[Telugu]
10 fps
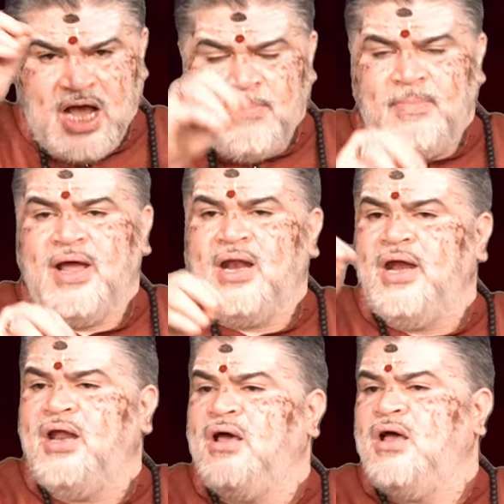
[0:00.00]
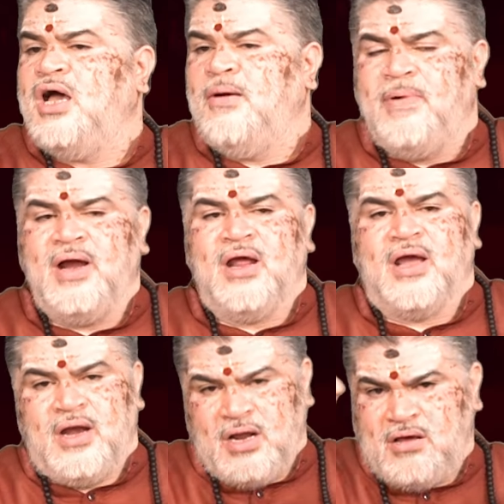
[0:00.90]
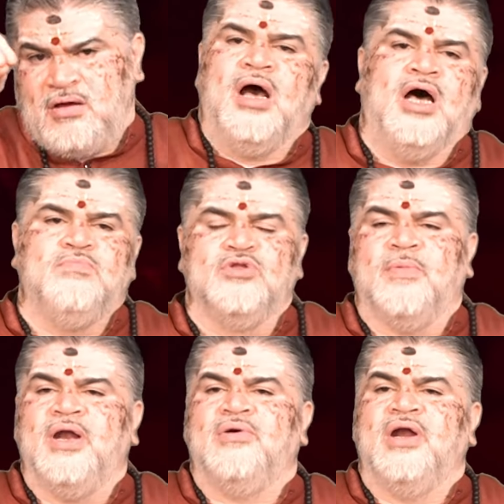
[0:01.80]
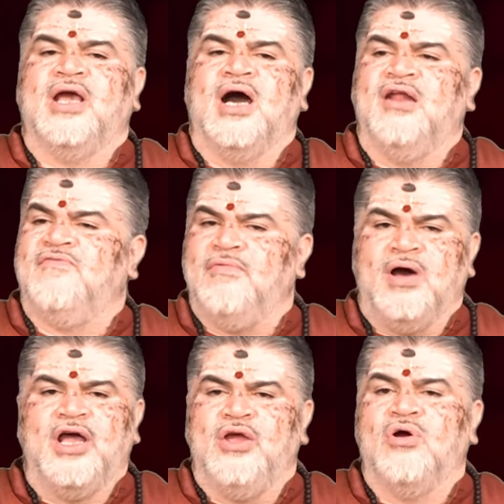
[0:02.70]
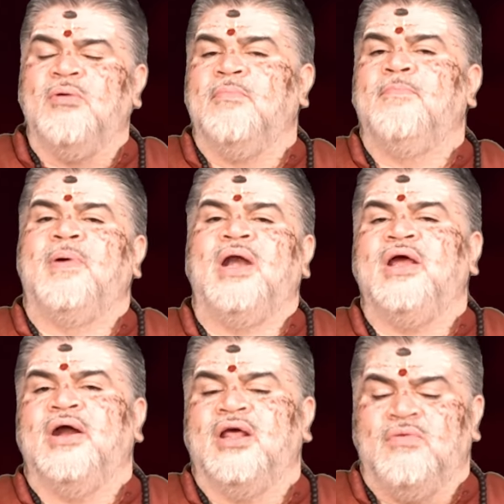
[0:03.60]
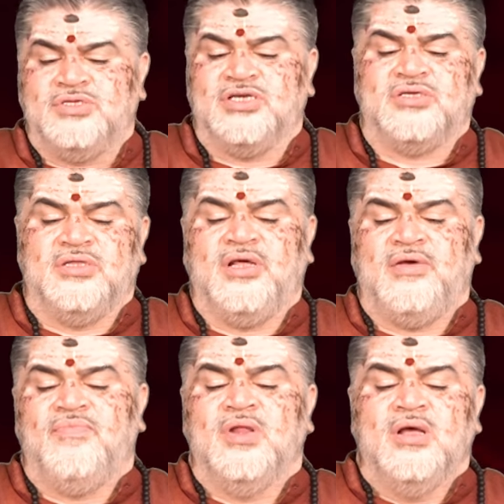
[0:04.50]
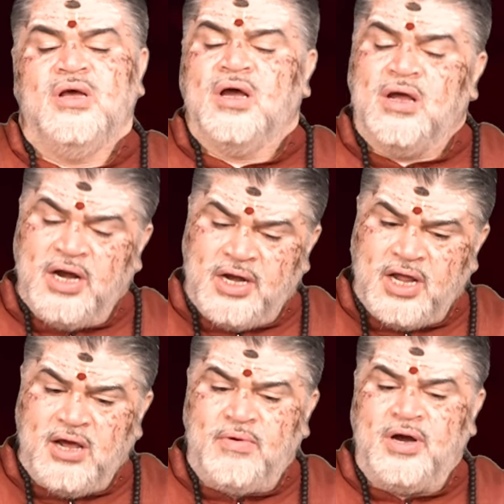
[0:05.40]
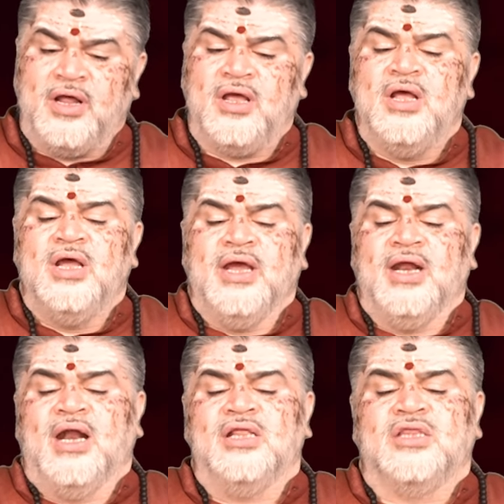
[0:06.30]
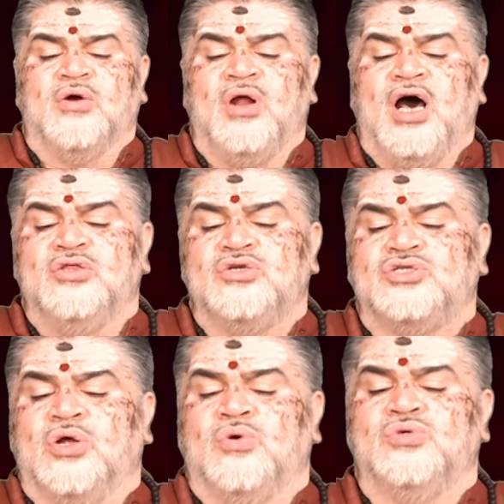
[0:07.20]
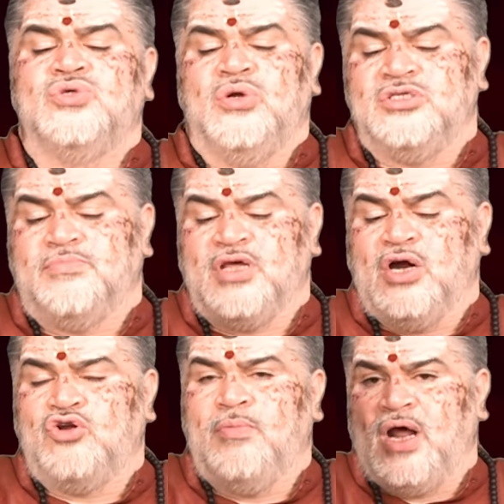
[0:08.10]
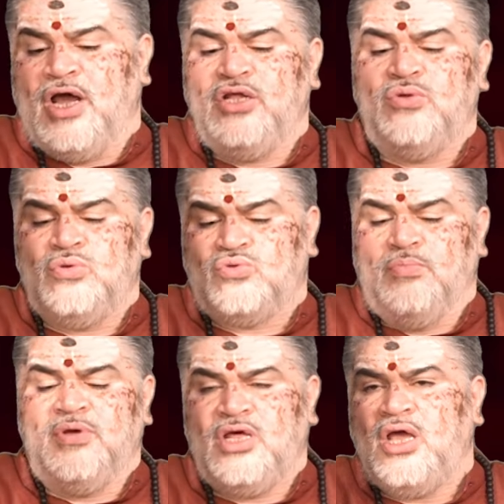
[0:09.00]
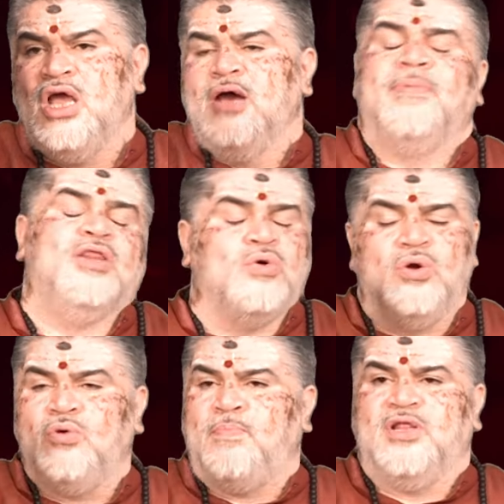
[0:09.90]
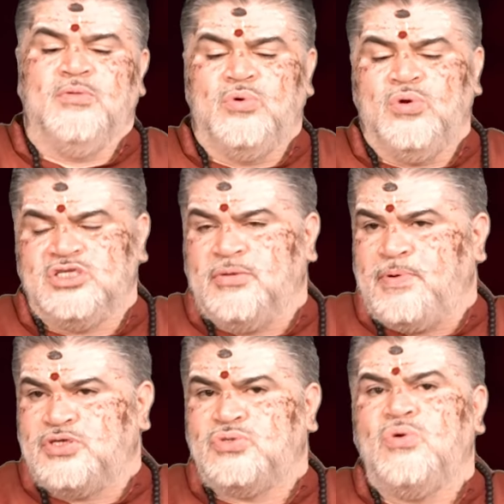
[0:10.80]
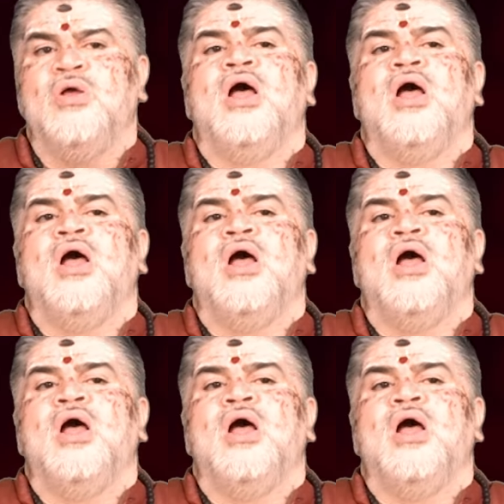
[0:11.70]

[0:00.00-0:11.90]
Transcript: అమ్మాయిలైనా అబ్బాయిలకైనా అద్భుతమైనటువంటి కాలం వివాహ యోగం పెళ్లి గడియలు వచ్చేసింది గట్టిగా ఉండండి ఈ నెలంతా కూడా అదృష్ట రోజులు అని చెప్తే అక్టోబర్ ఐదు తొమ్మిది పదకొండు పదమూడు అని చెప్పచ్చు